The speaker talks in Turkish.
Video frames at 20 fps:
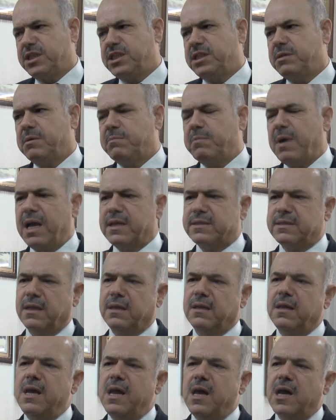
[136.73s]
Şimdi
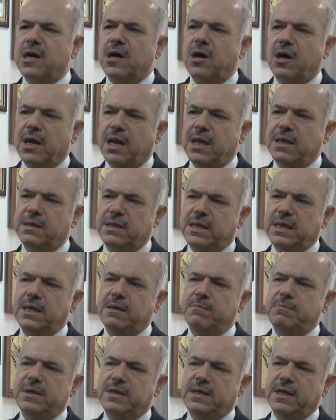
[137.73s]
bazen kara
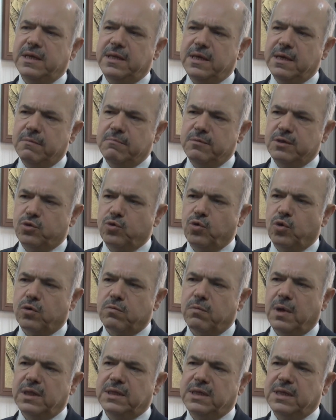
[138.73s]
dilimi dediğimiz
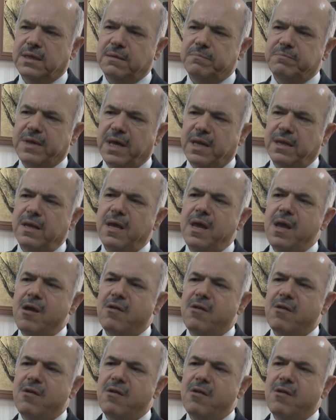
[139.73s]
normal dilimden